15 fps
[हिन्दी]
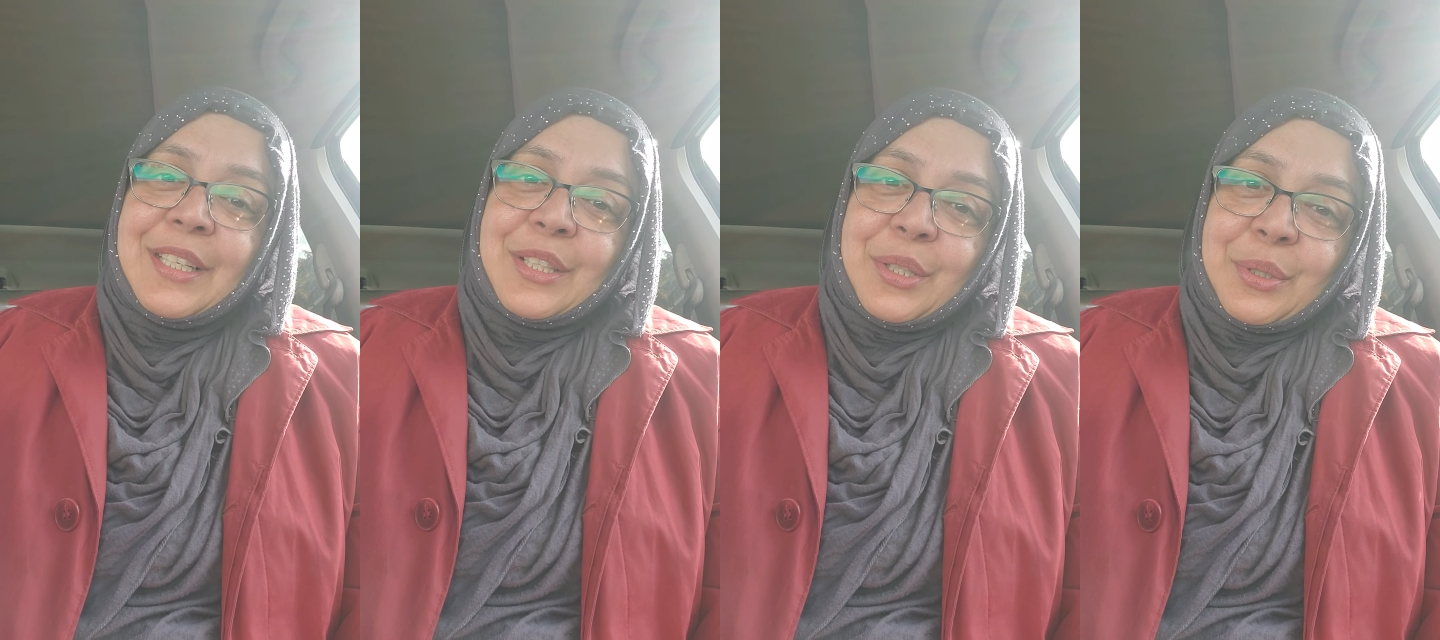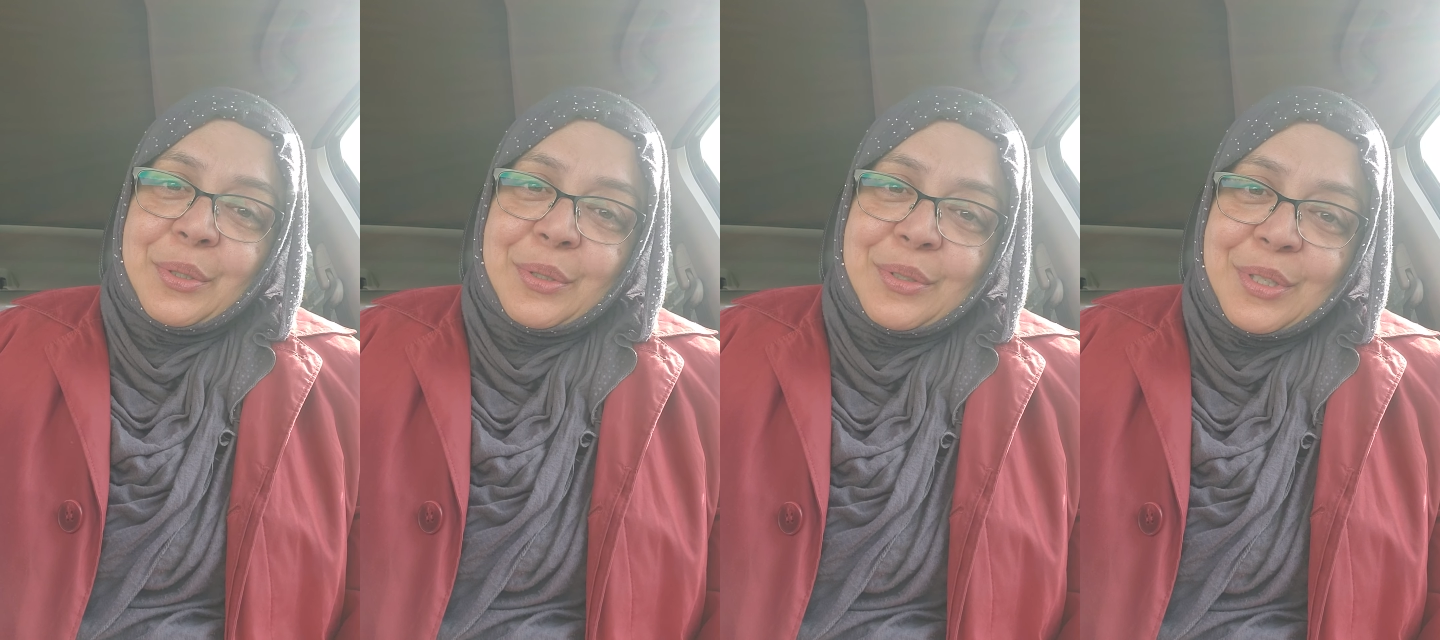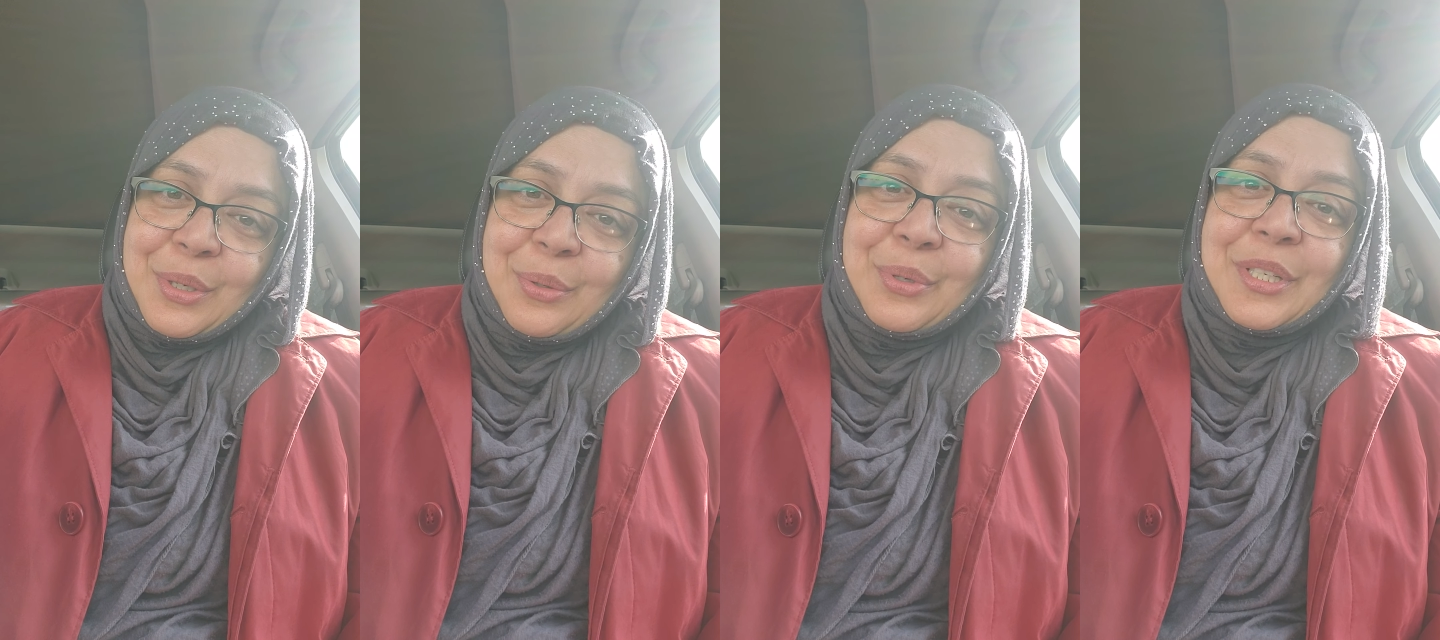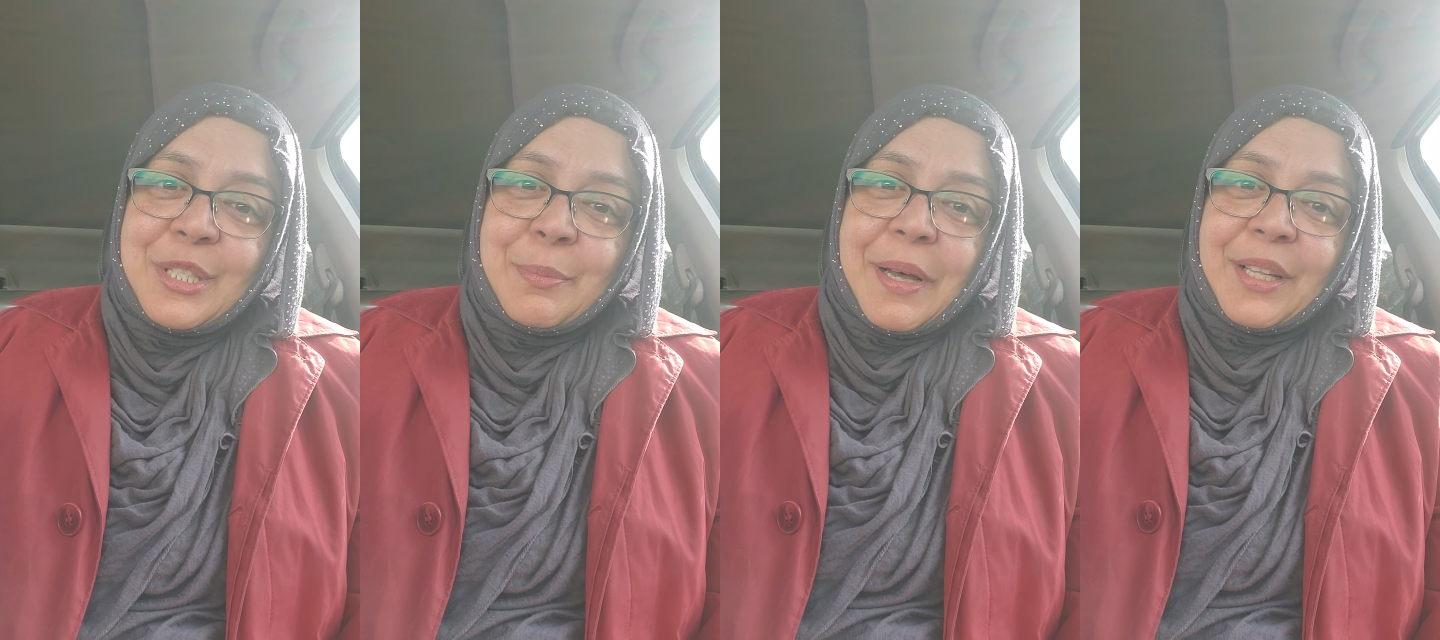तो
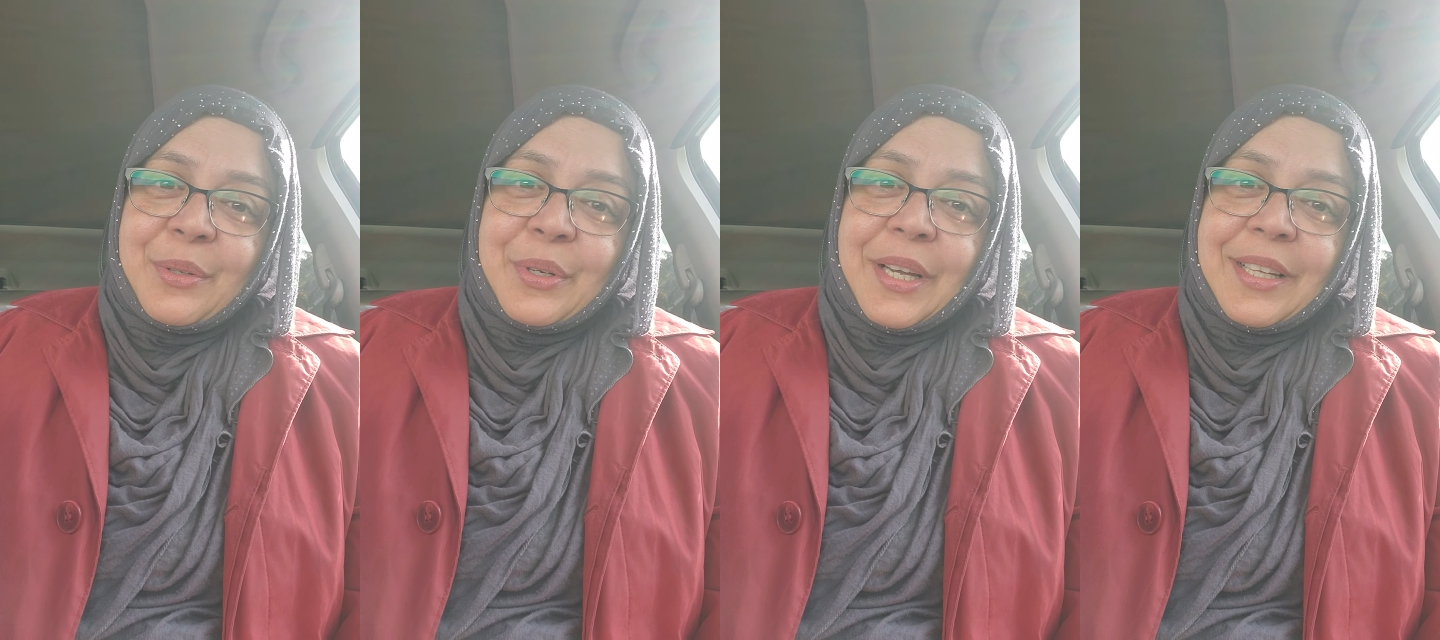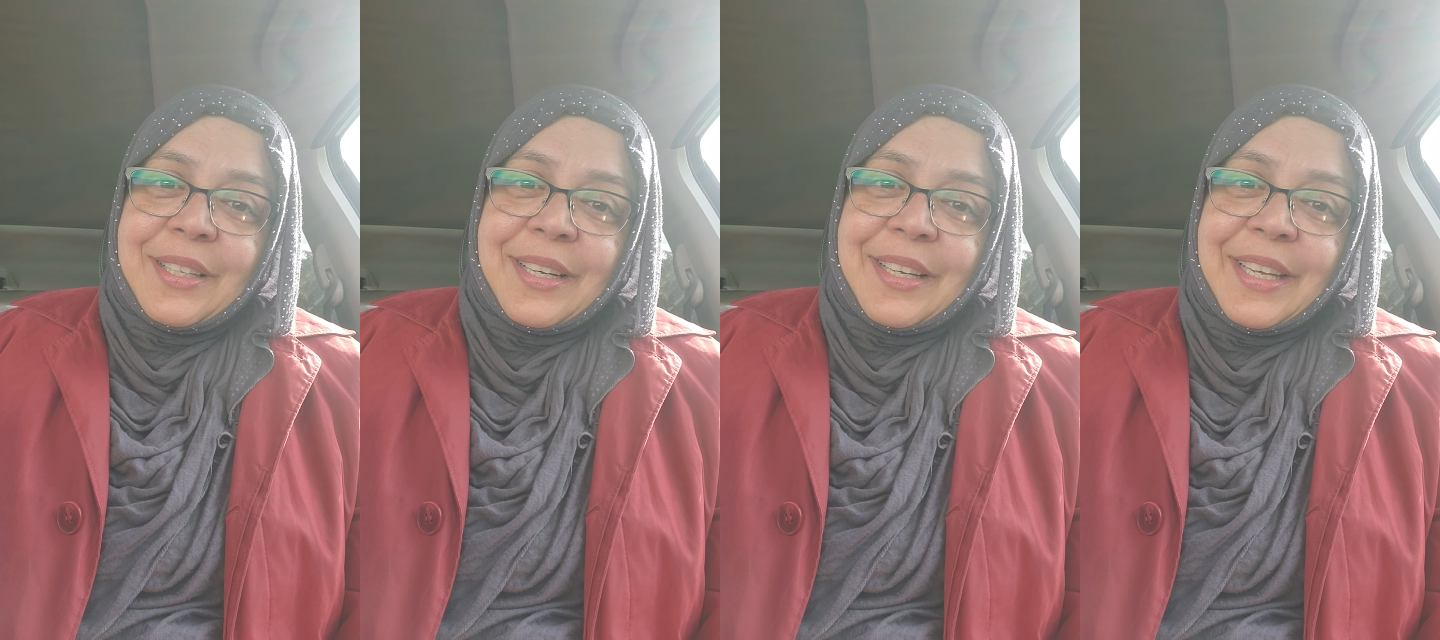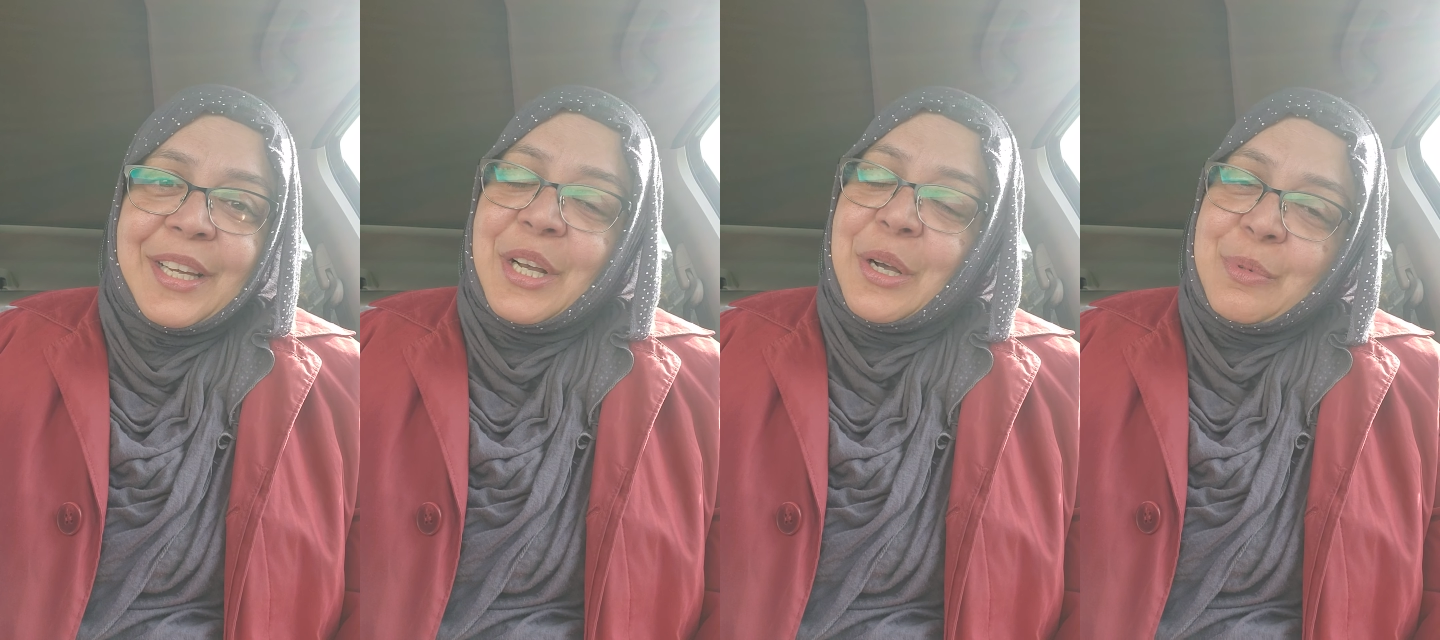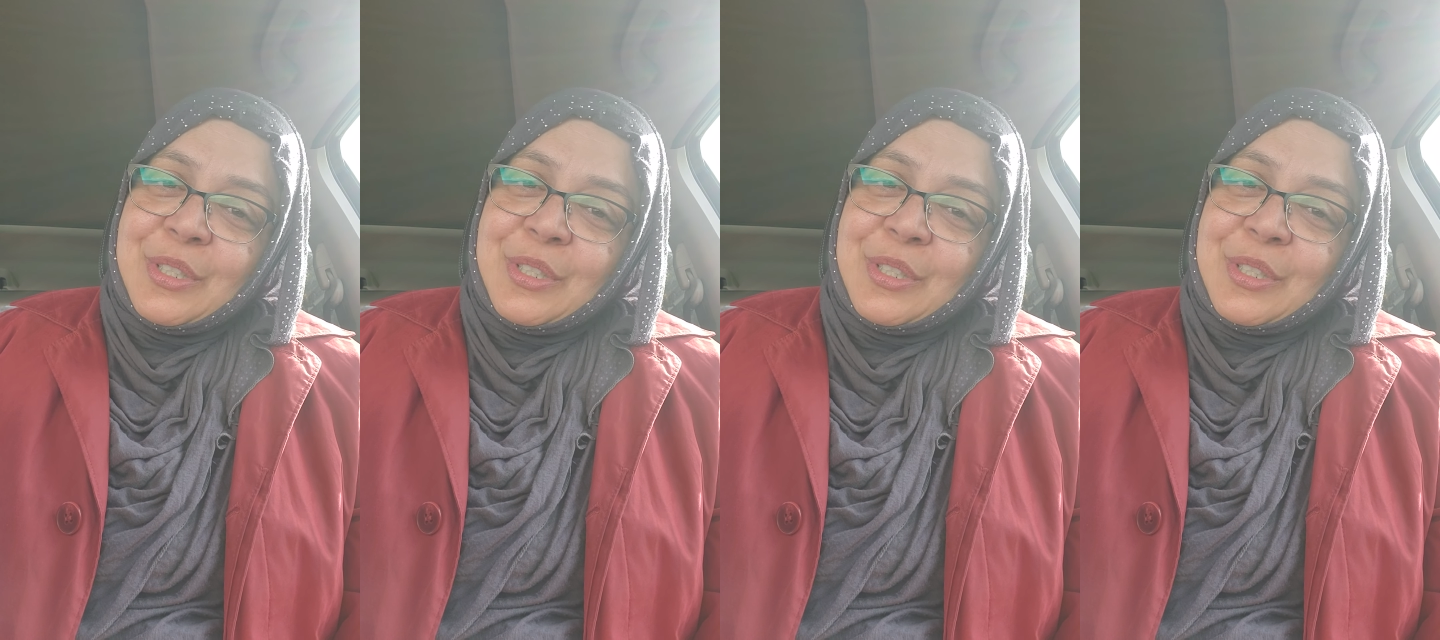ज़रूर इस बात को याद रखिएगा